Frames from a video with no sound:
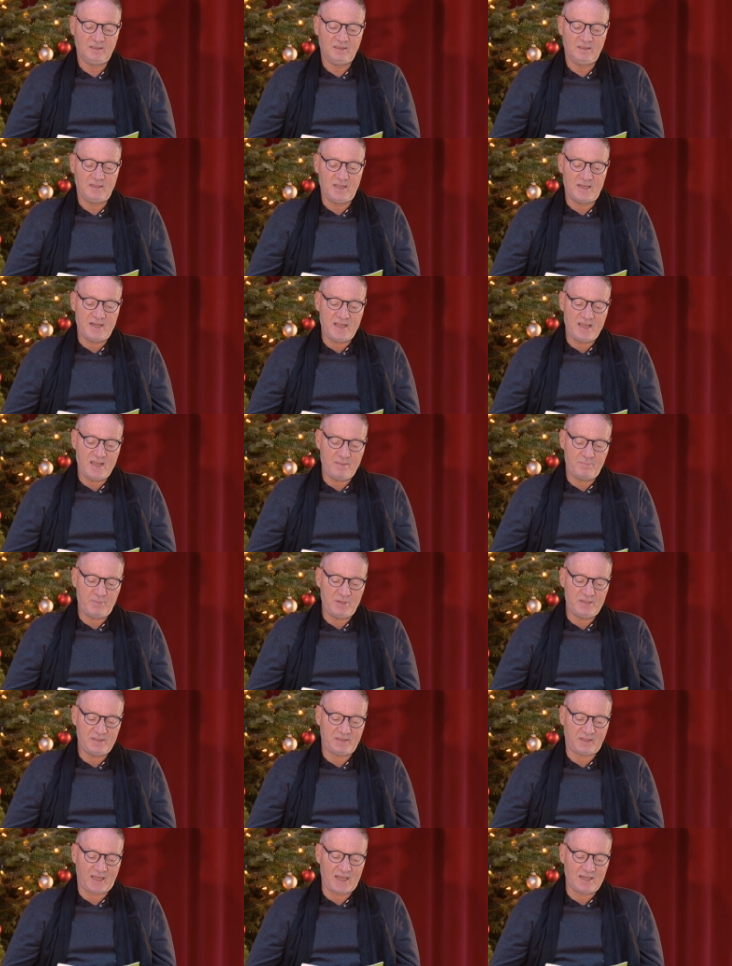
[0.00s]
Der
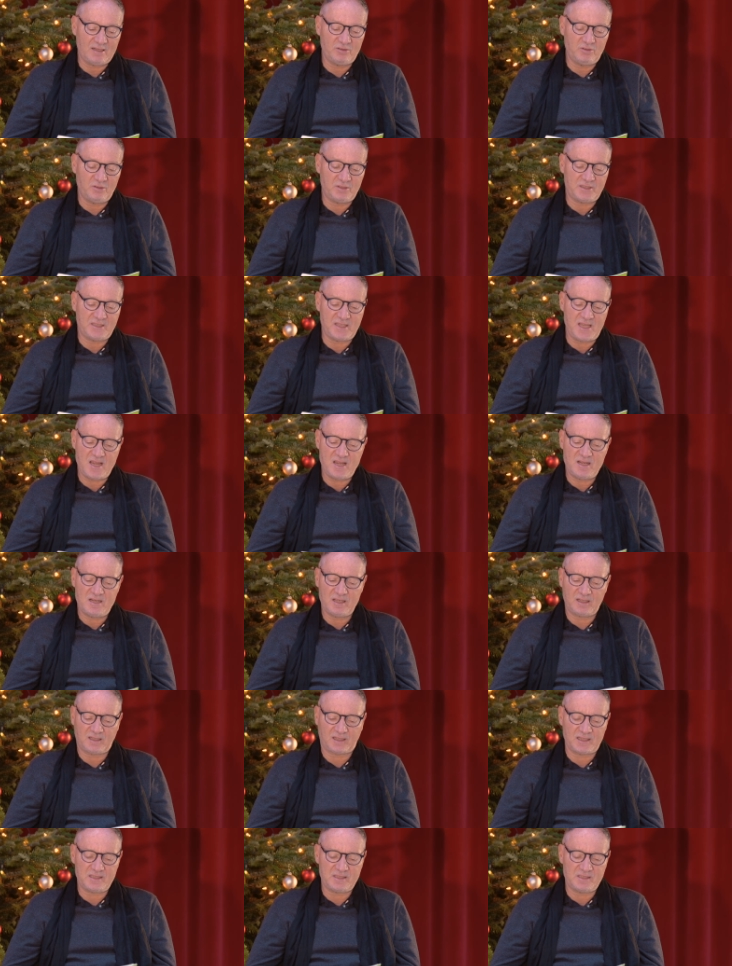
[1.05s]
Nebel drang durch
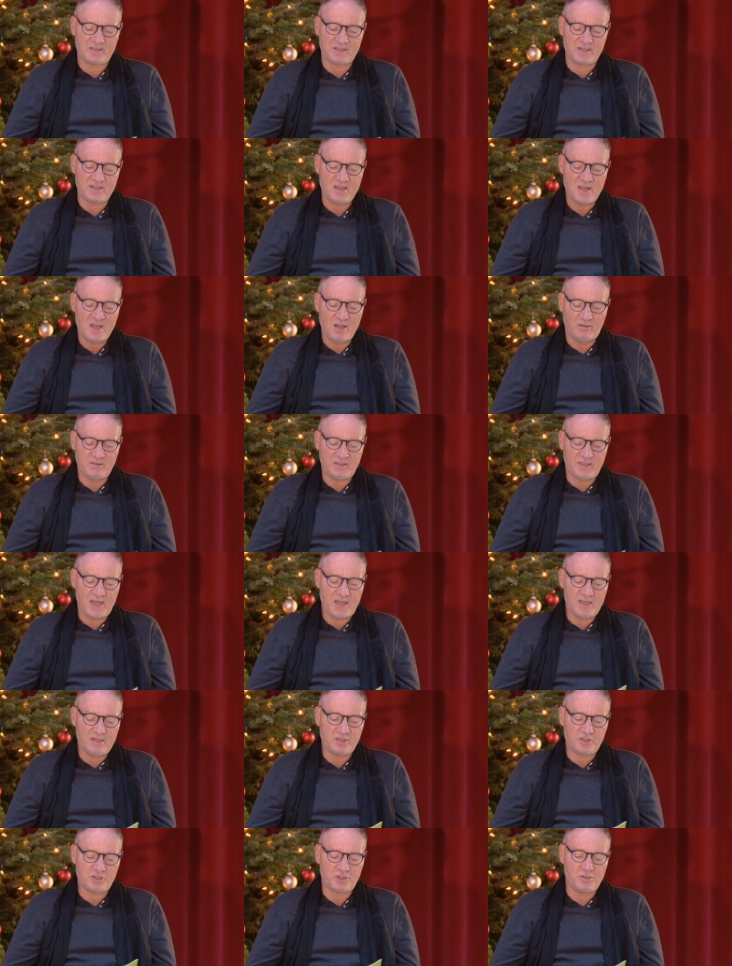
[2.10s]
jede Ritze und
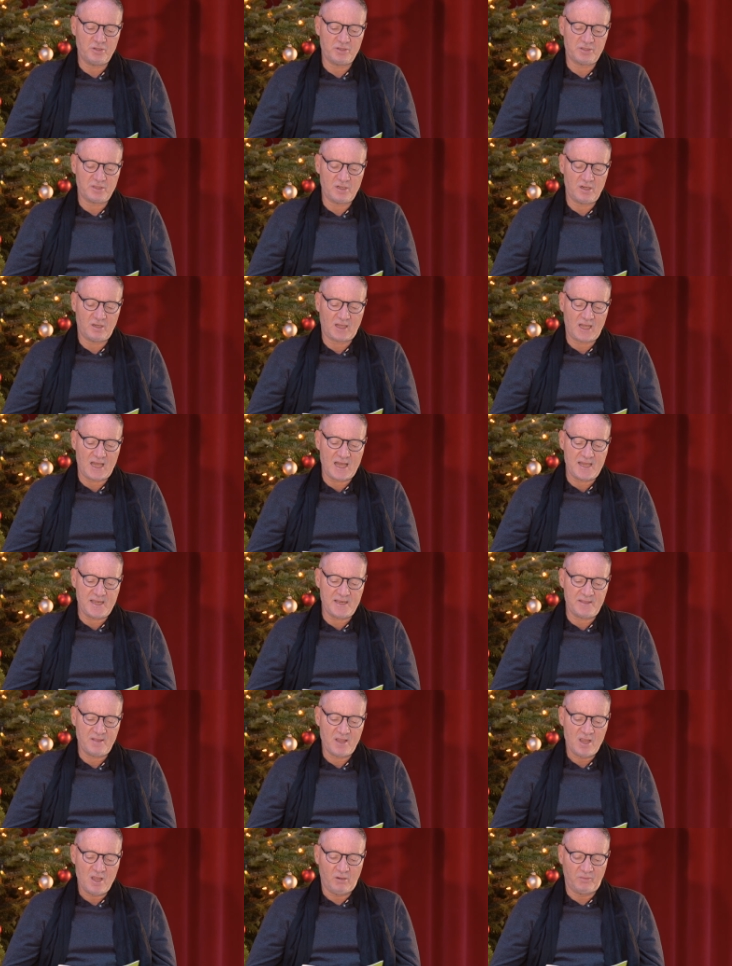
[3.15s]
jedes Schlüsselloch
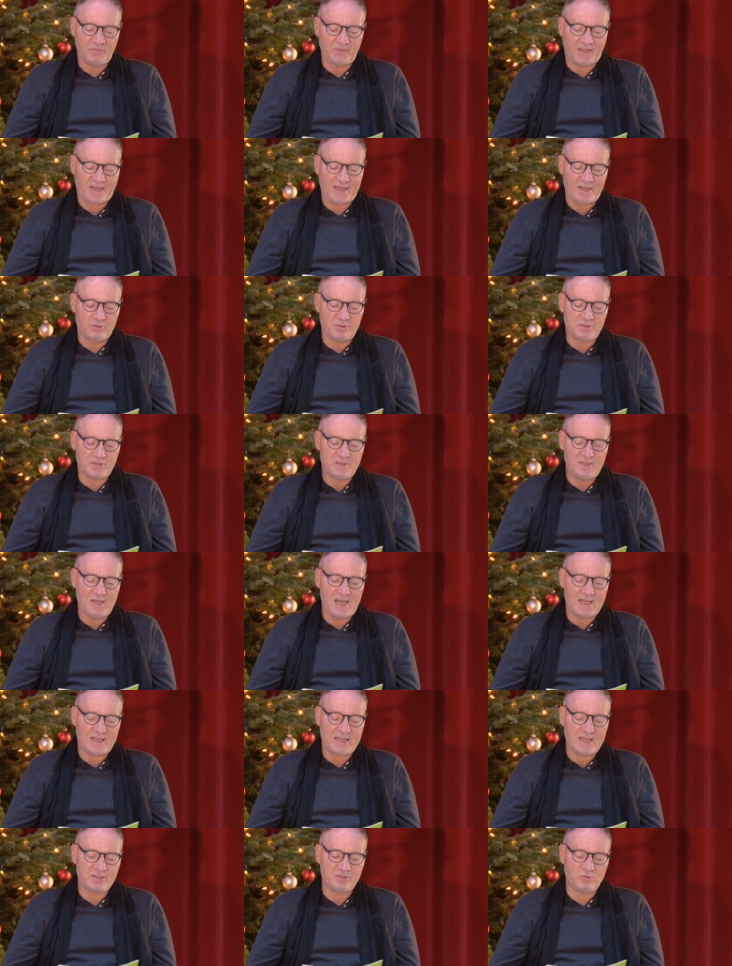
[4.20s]
ein, und draußen
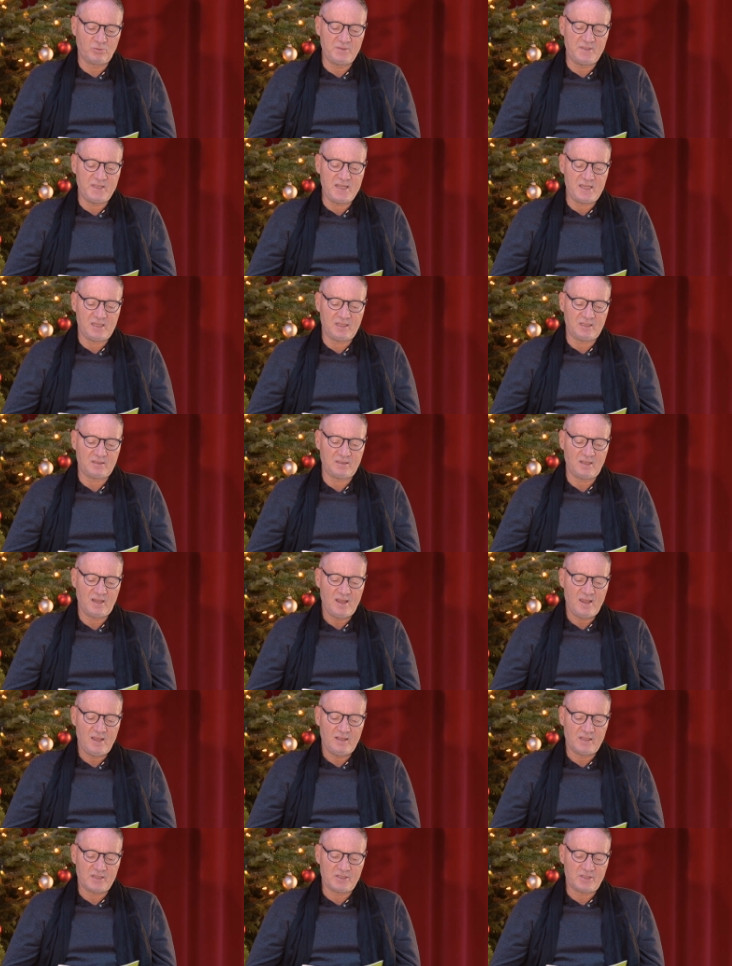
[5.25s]
lag er so dicht,
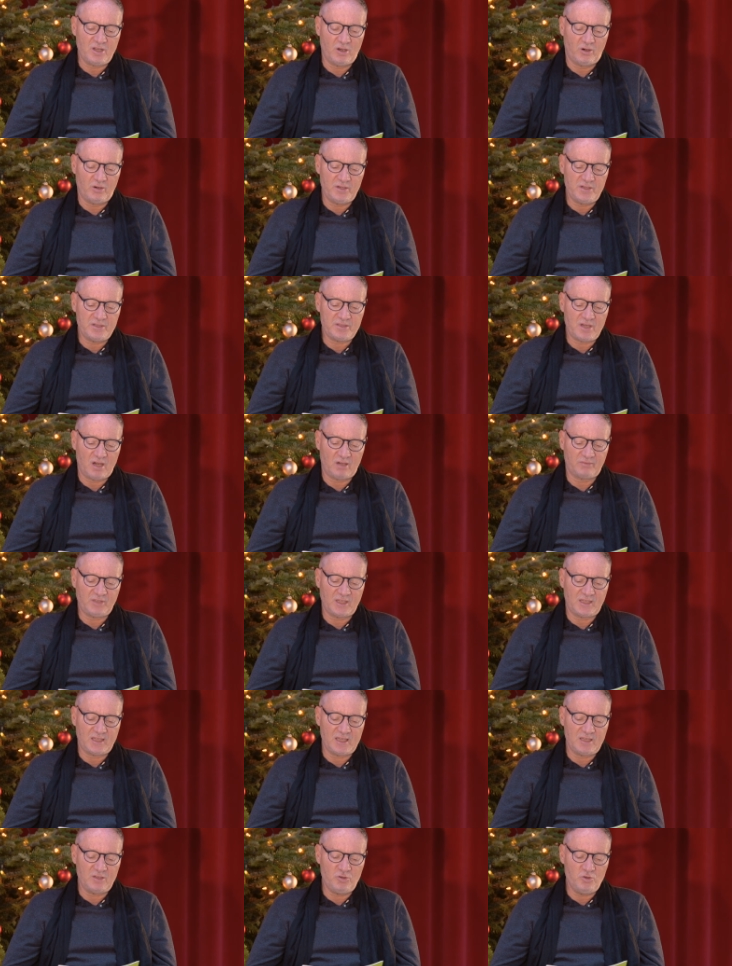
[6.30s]
dass die Häuser auf der
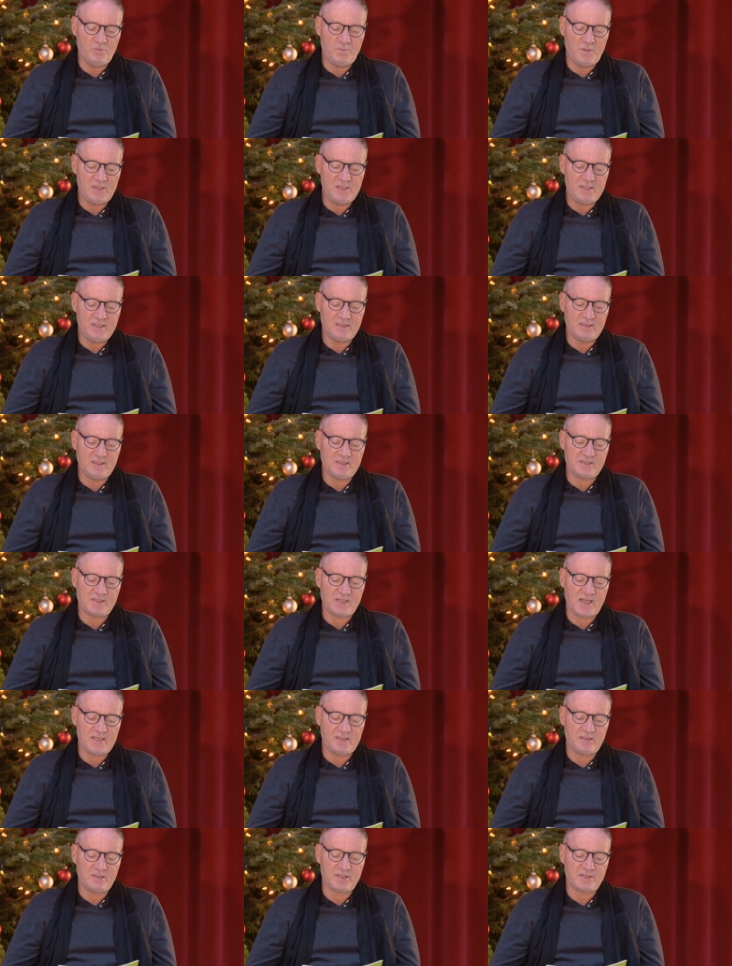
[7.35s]
gegenüberliegenden
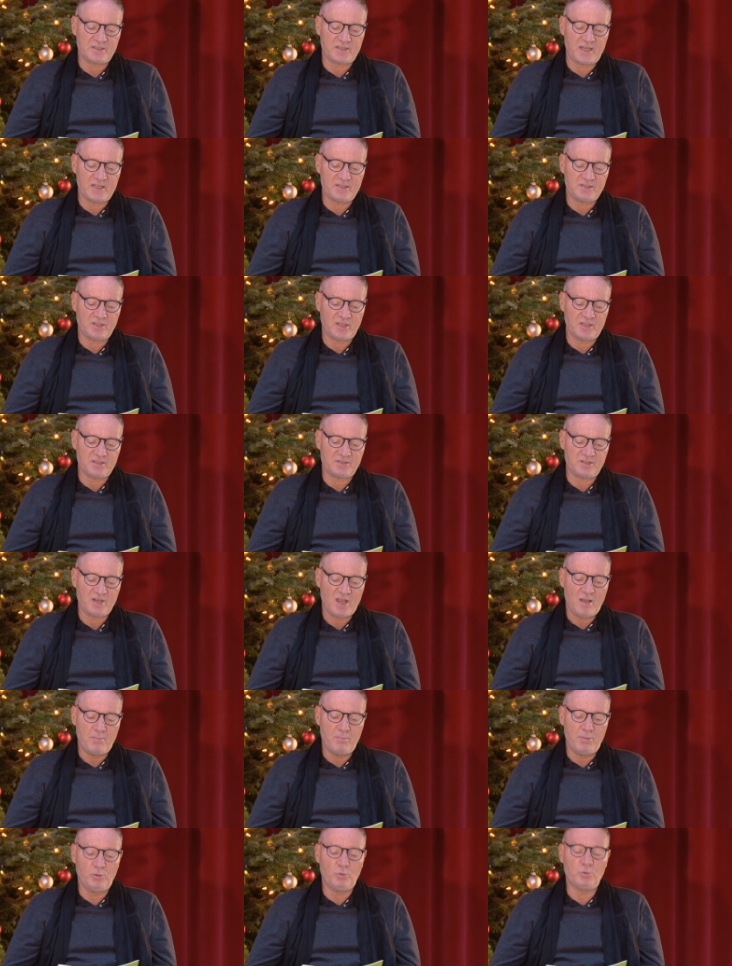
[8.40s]
Seite des Gässchens
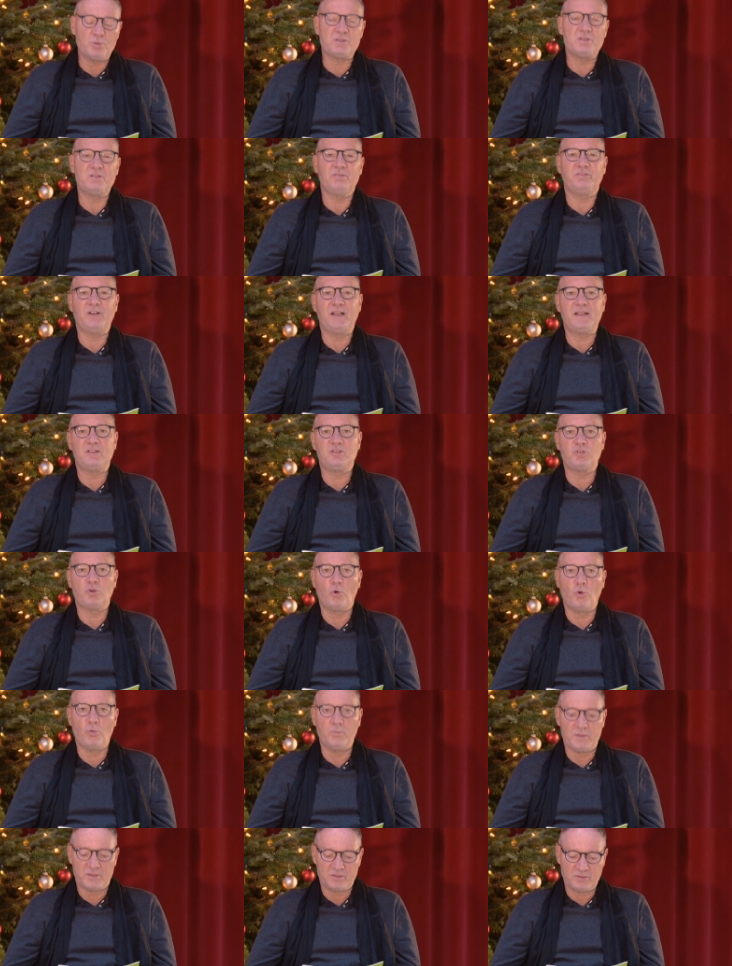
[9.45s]
bloße
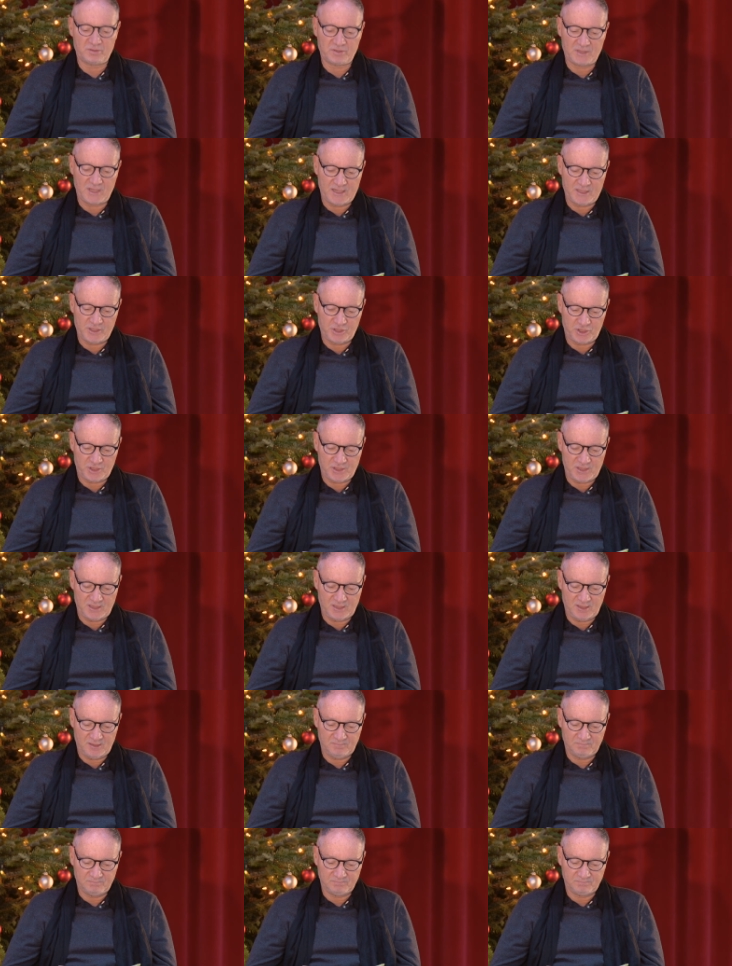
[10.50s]
Phantome zu sein schienen.